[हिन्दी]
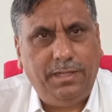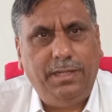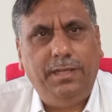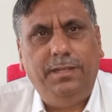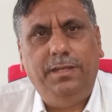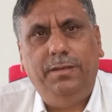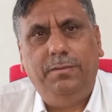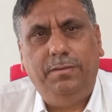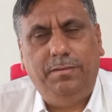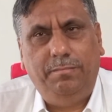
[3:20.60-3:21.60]
देखिए
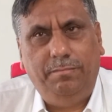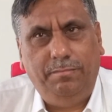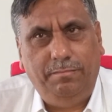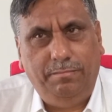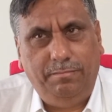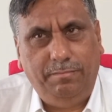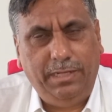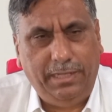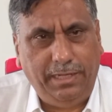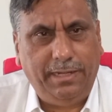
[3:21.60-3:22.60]
ये
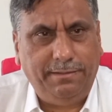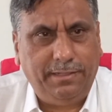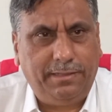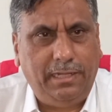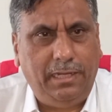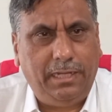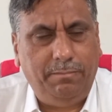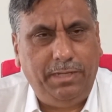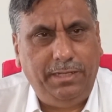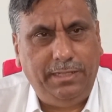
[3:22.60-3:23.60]
मैं नहीं कह सकता
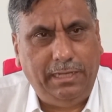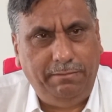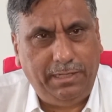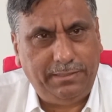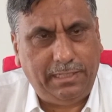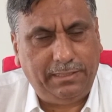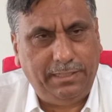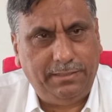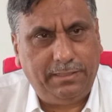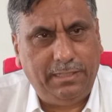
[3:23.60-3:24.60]
लेकिन मैं ये दावे के साथ
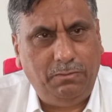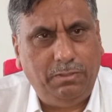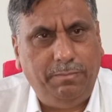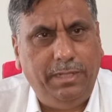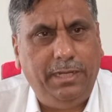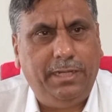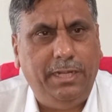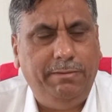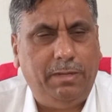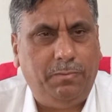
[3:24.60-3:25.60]
कह सकता हूँ कि मेरे
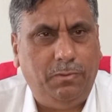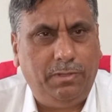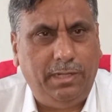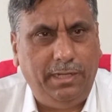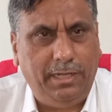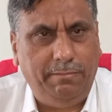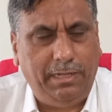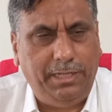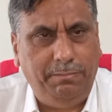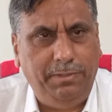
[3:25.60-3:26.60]
कई बार फ़ोन करने के
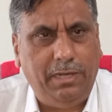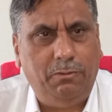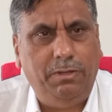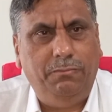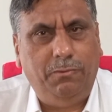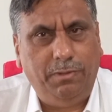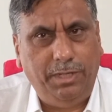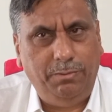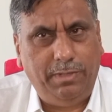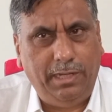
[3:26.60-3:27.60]
बाद डी ने फ़ोन
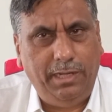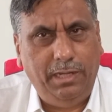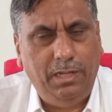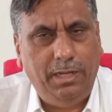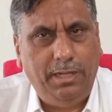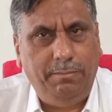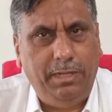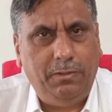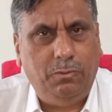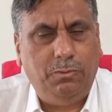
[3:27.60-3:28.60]
नहीं उठाए न
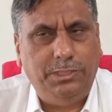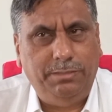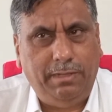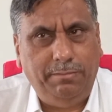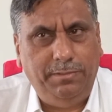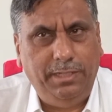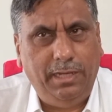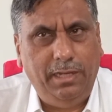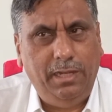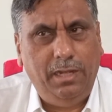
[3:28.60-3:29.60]
मेरे को कोई जवाब
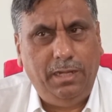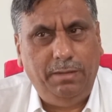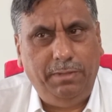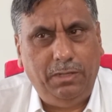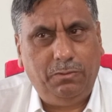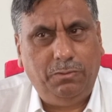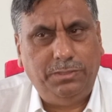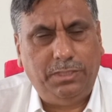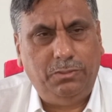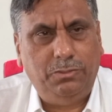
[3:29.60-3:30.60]
दिया न मेरे को
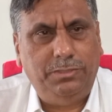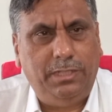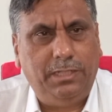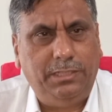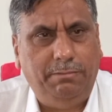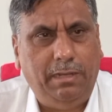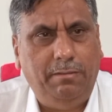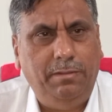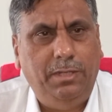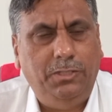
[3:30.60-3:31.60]
कोई संतोषजनक
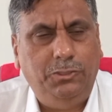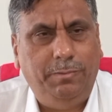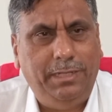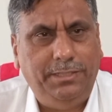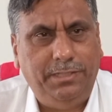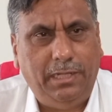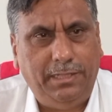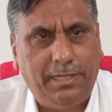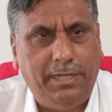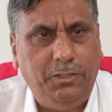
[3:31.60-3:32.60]
जवाब जो मैंने
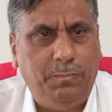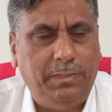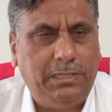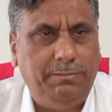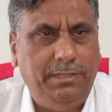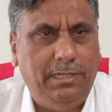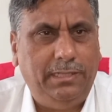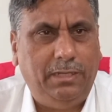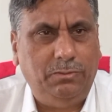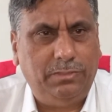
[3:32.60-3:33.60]
जिलाधिकारी को पत्र भेजा
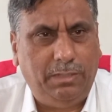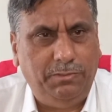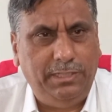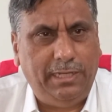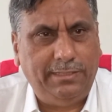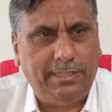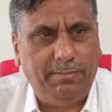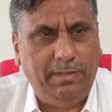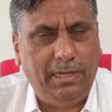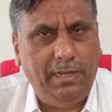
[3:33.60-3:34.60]
था उसका मुझे आज तक
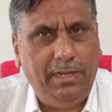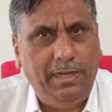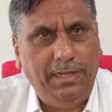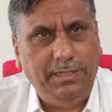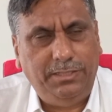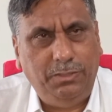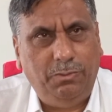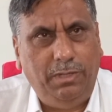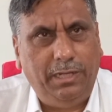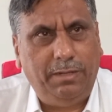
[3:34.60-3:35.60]
मिला इसी
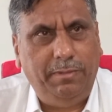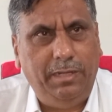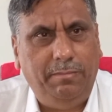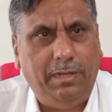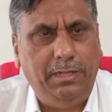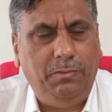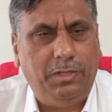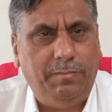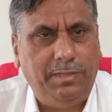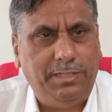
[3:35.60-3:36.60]
को लेकर मैंने माननीय
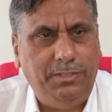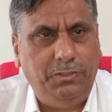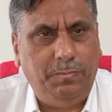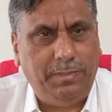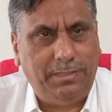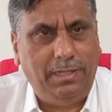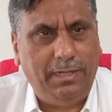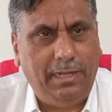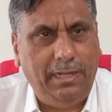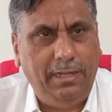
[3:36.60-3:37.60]
मुख्यमंत्री जी को पत्र
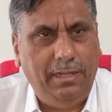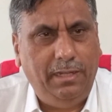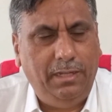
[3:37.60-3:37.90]
लिखा है